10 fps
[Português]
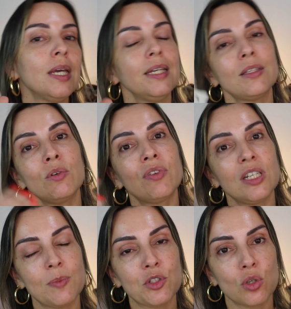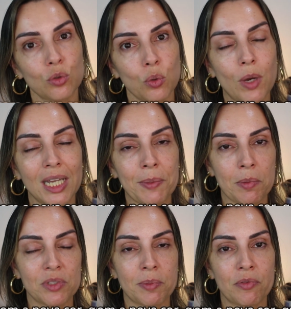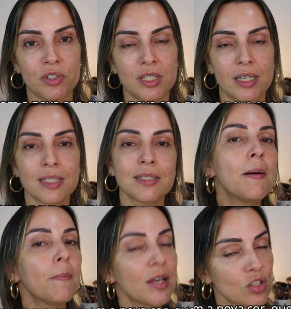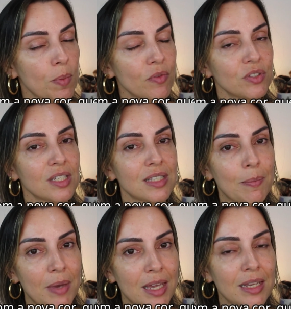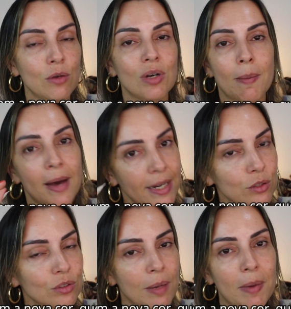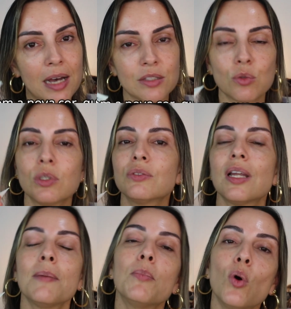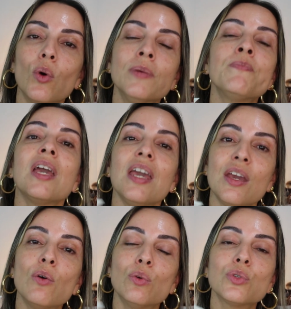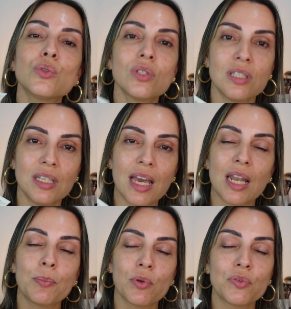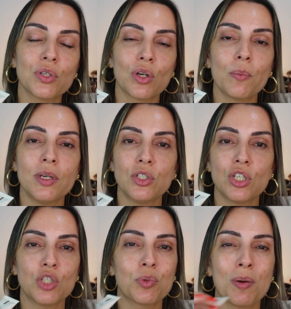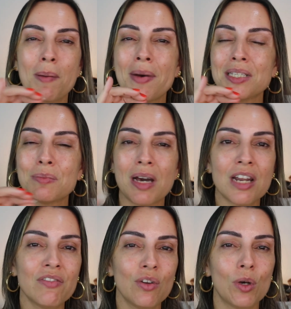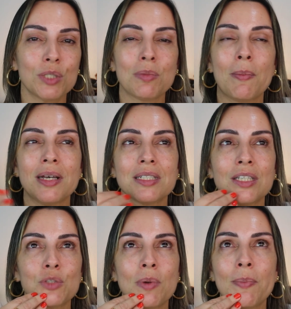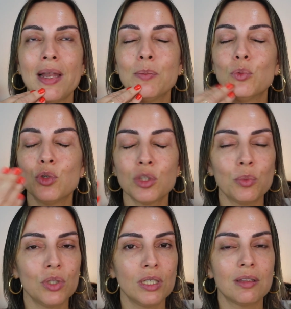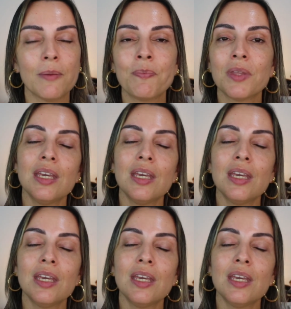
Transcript: Então, infelizmente, eu não tô com ela aqui pra mostrar pra vocês, mas só pra vocês saberem aí o gabarito da base, o quanto ela é boa. Eu uso, sim, ela profissionalmente, gente, porque é uma base maravilhosa, uma base que deixa uma pele muito bonita.